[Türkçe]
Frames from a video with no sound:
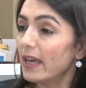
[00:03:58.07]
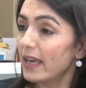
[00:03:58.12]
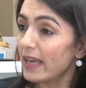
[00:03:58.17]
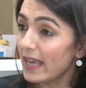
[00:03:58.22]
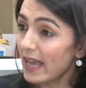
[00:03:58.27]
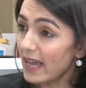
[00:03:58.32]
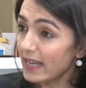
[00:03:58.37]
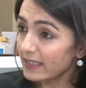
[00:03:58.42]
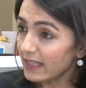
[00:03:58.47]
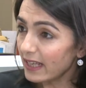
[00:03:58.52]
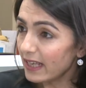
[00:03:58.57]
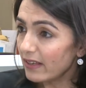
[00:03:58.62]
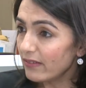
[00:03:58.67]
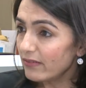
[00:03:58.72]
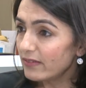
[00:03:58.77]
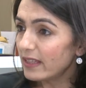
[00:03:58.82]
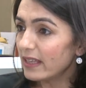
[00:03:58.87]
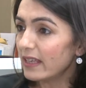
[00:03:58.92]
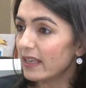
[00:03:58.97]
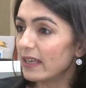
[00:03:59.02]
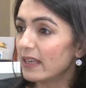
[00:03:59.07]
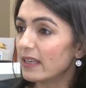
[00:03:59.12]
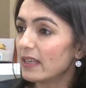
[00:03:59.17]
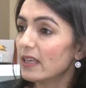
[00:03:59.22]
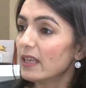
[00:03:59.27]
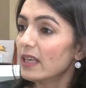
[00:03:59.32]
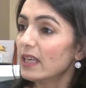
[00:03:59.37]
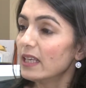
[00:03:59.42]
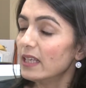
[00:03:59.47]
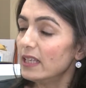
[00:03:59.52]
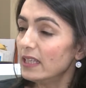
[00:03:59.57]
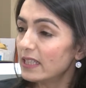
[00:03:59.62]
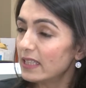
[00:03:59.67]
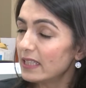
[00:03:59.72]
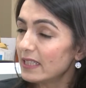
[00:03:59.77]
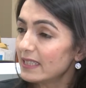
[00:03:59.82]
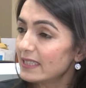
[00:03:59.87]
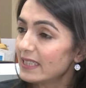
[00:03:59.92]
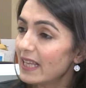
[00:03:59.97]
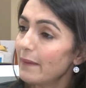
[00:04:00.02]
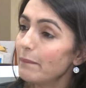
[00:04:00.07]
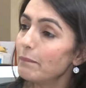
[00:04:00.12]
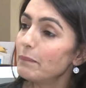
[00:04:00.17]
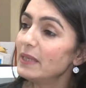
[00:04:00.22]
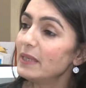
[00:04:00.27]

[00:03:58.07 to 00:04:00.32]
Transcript: Eğer evde ikinizden